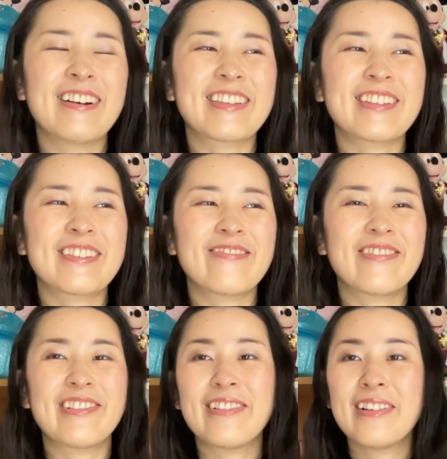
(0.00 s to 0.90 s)
私
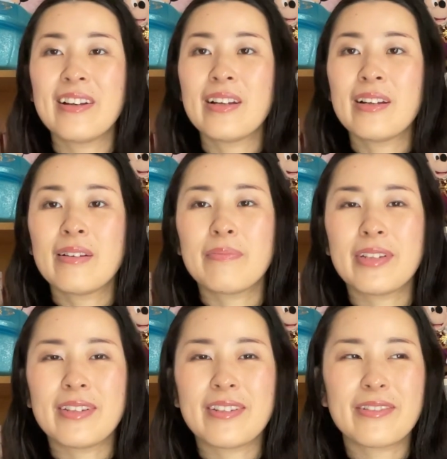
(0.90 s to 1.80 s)
も
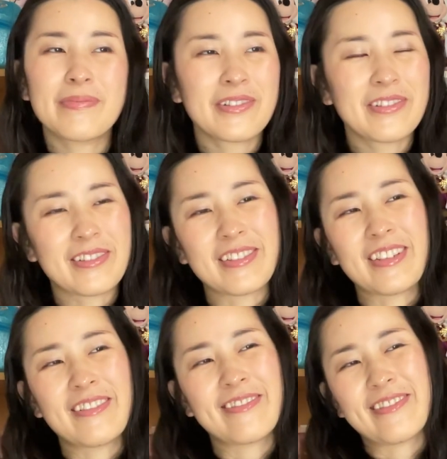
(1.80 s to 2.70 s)
ビニール袋
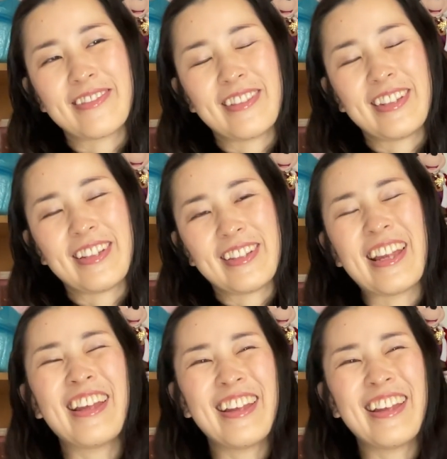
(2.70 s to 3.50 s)
に服入れて